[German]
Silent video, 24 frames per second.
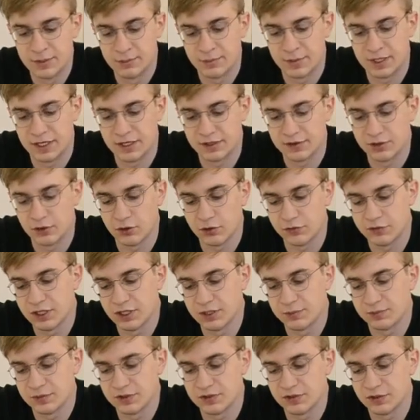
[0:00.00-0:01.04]
Man hat ja auch wieder
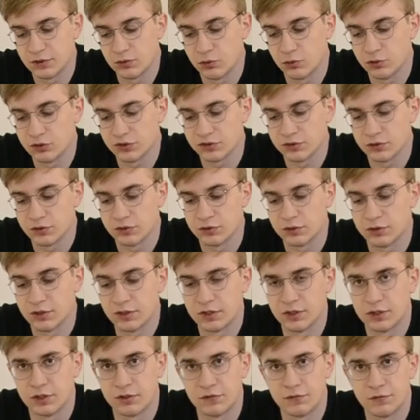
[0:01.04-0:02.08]
eben diese großen
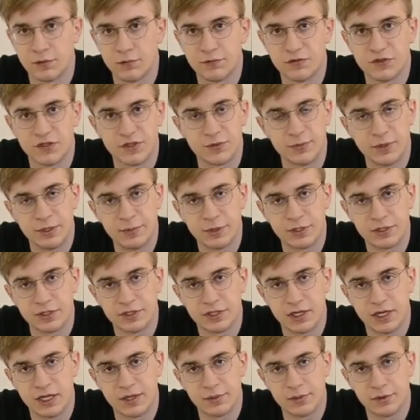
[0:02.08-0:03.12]
äh, 50 mm
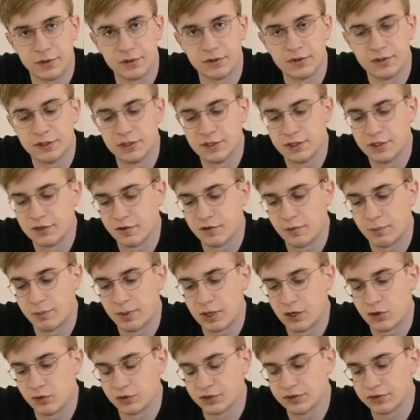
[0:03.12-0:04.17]
Treiber
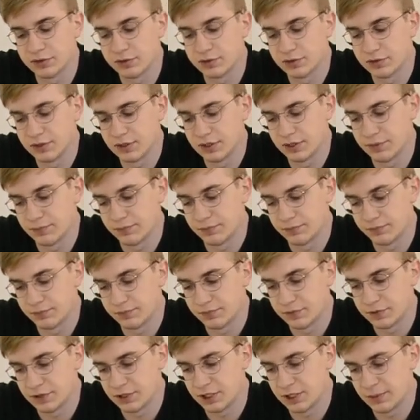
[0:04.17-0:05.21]
verbaut im,
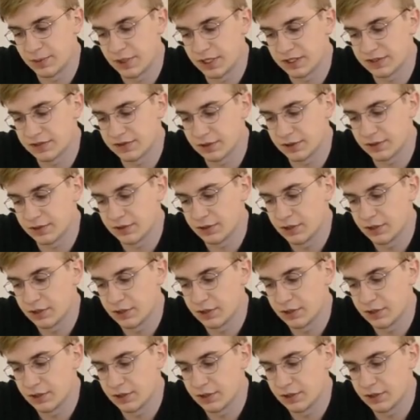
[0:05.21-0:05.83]
in dem Headset.